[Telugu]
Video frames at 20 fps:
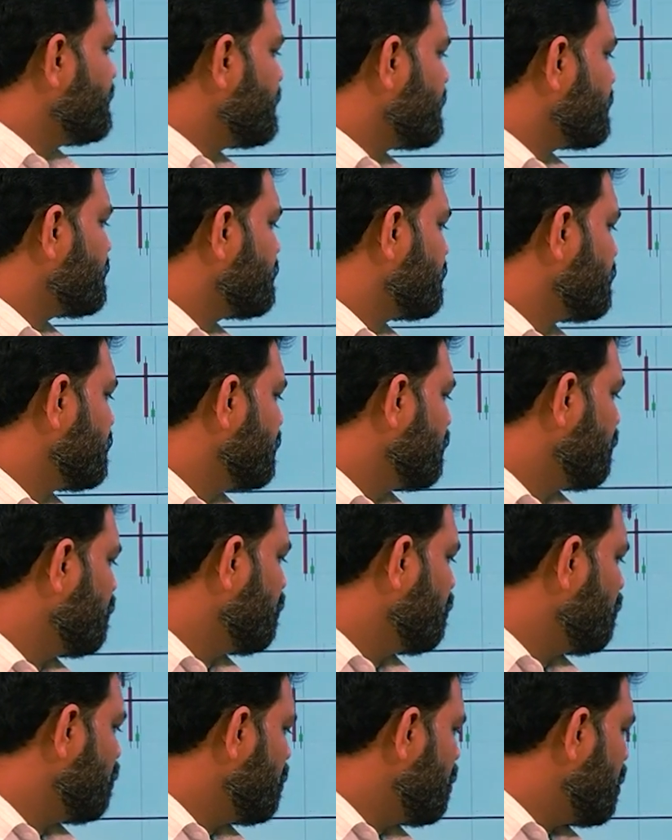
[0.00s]
జస్ట్
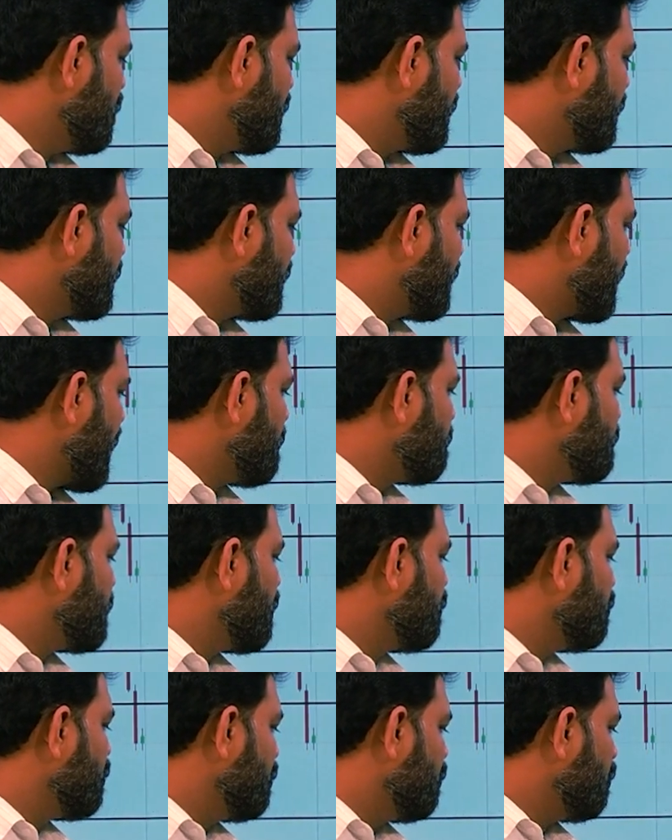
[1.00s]
గ్యాప్
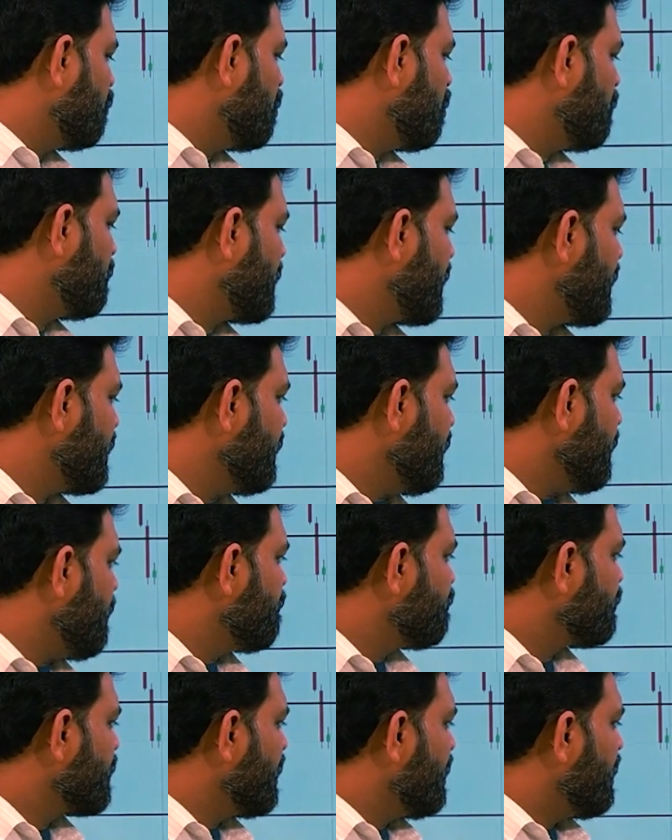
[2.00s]
డౌన్ ఓపెన్ అయ్యి
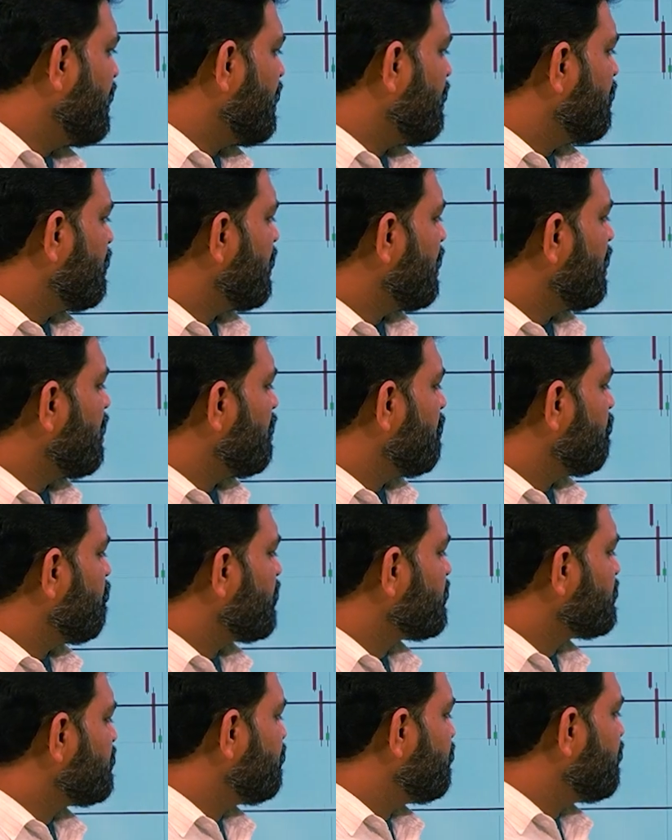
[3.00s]
ఫస్ట్